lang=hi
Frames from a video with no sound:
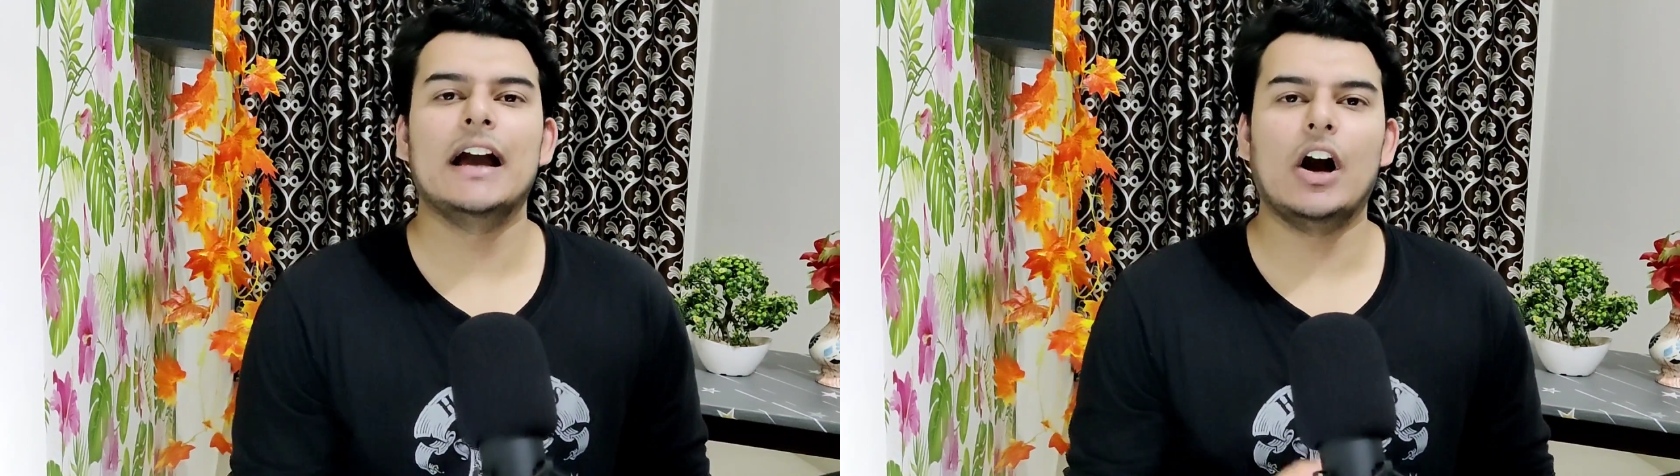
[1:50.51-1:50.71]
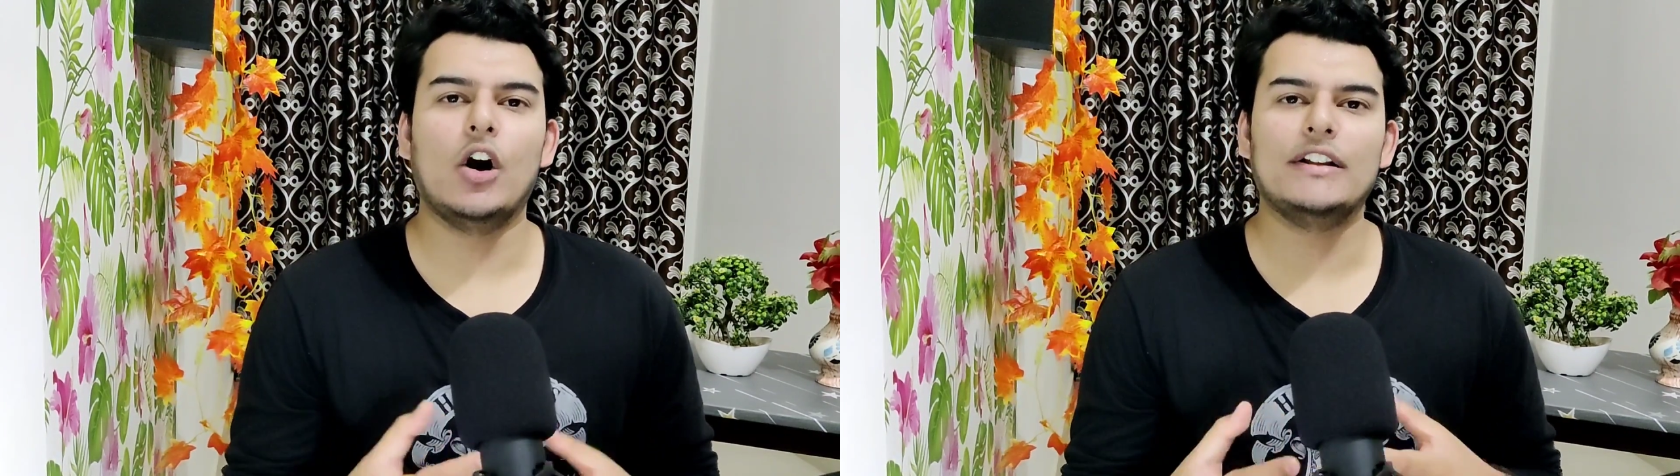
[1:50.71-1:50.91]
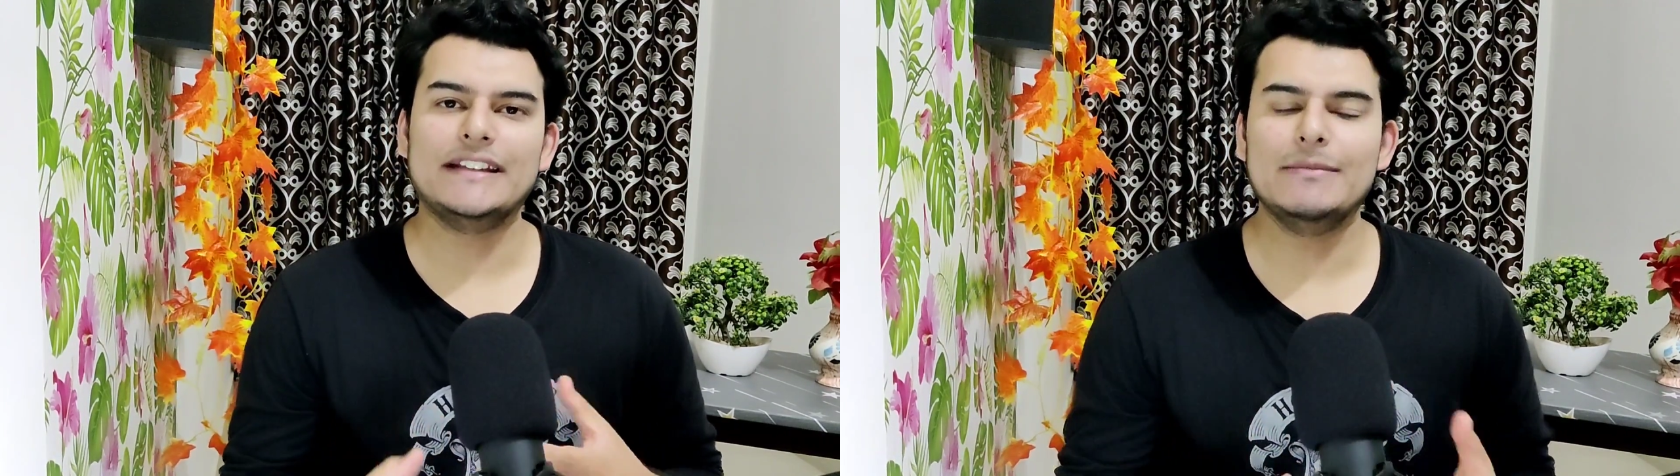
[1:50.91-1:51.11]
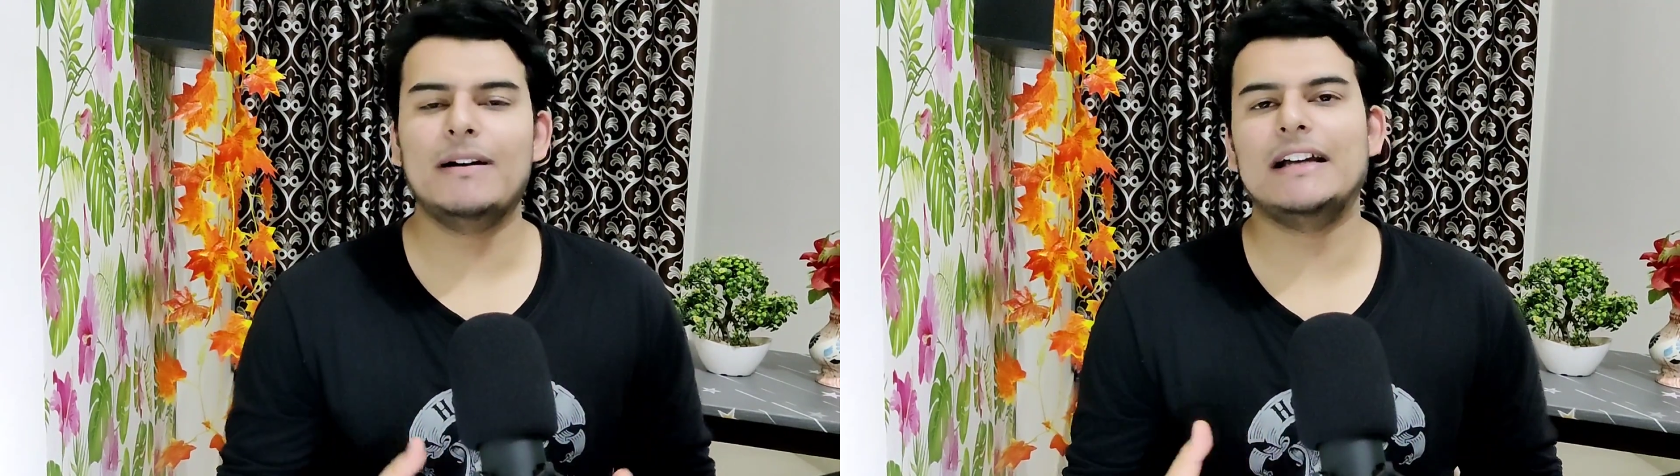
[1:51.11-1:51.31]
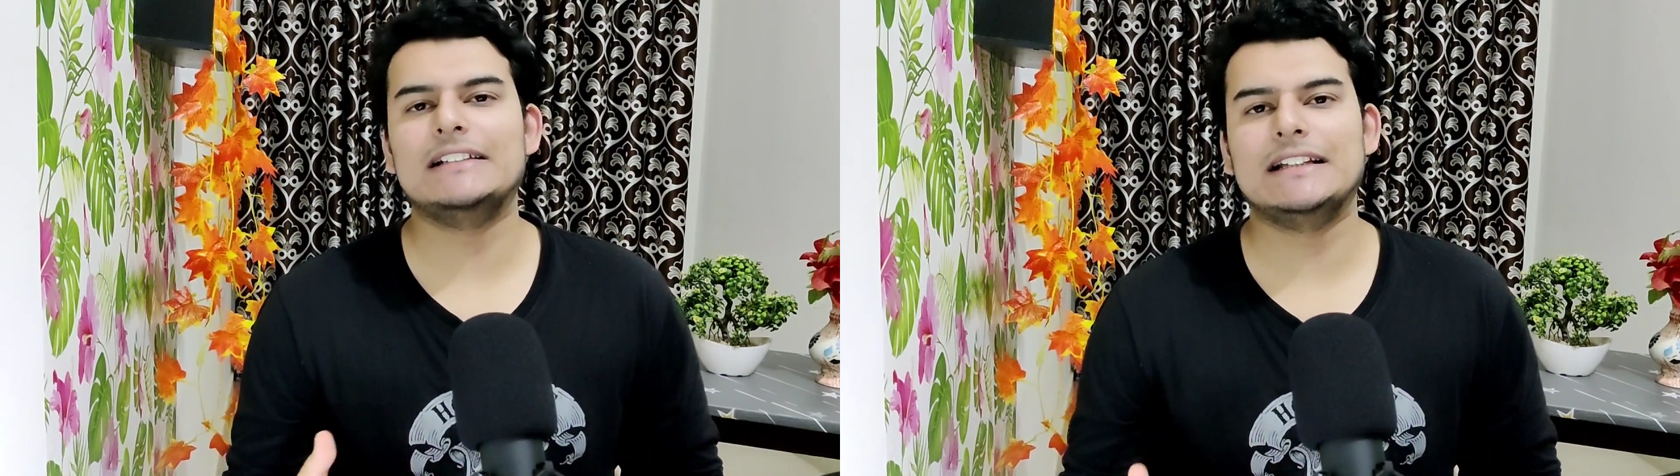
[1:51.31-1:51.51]
और ये
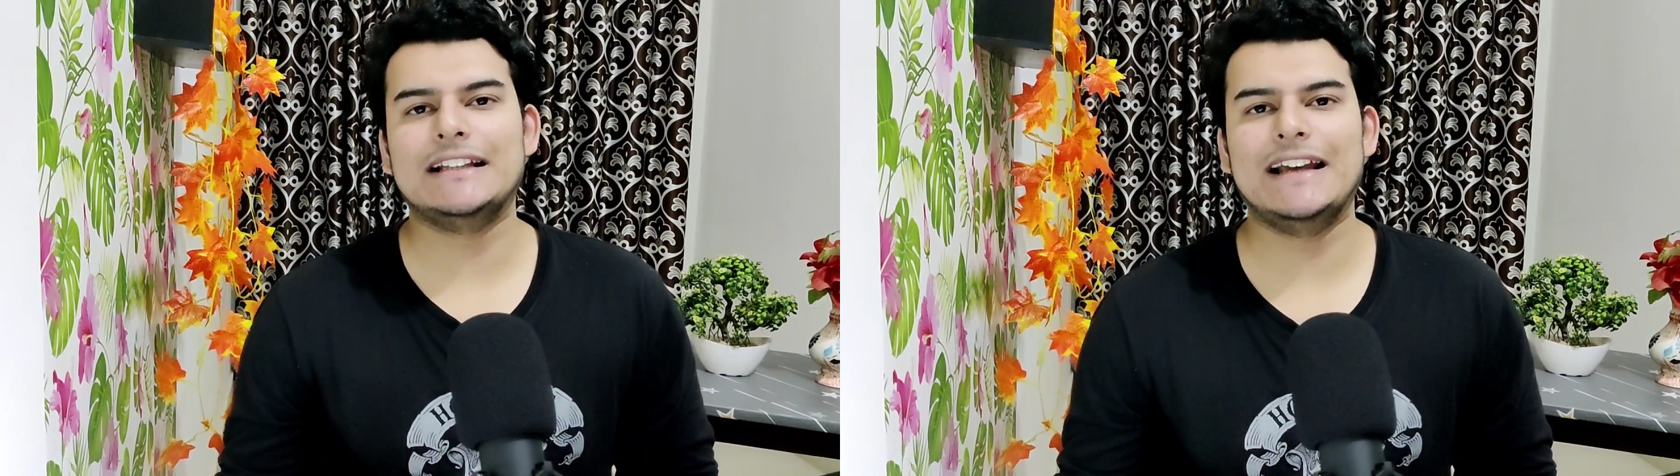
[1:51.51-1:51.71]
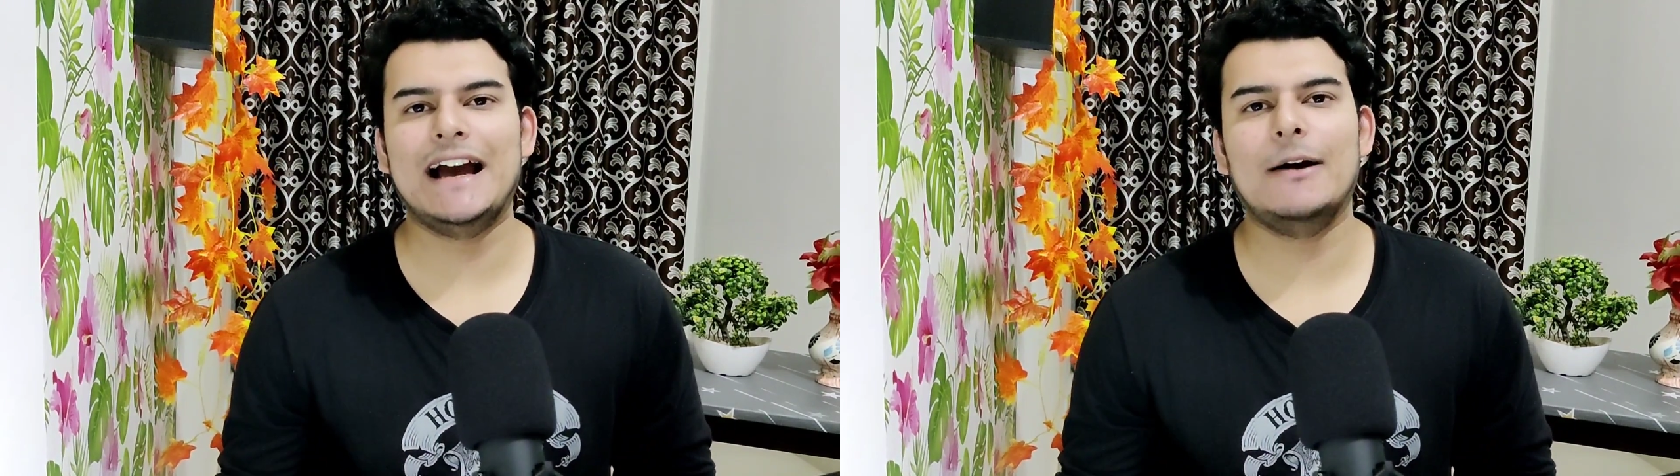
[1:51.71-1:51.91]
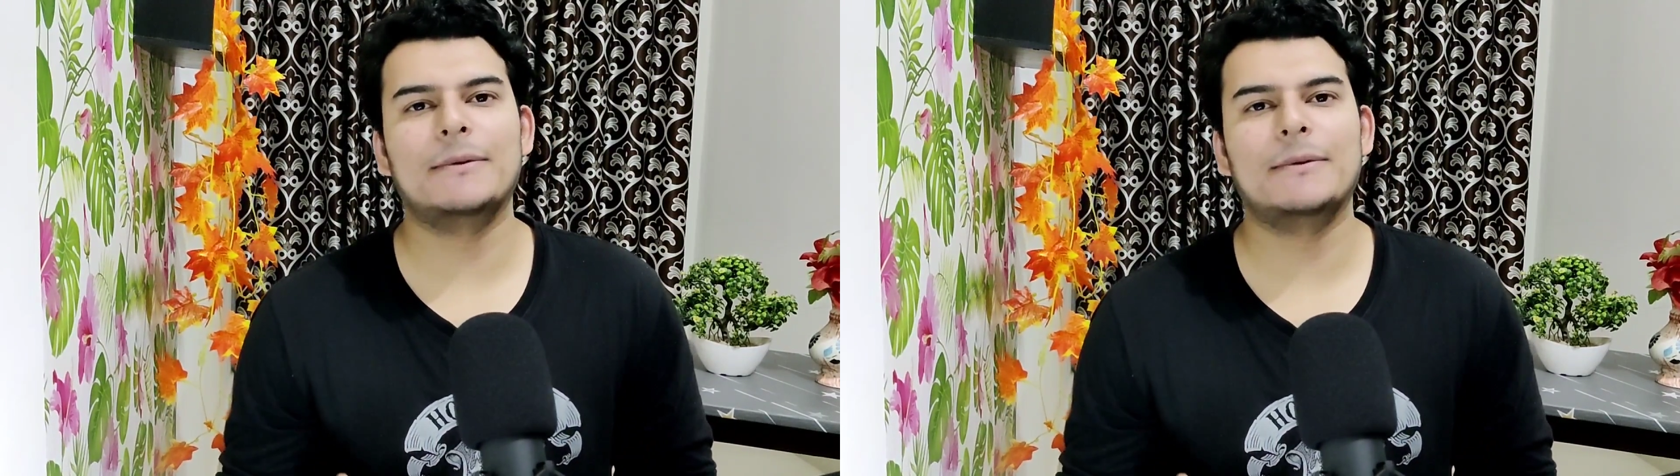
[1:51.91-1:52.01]
पाया जाता है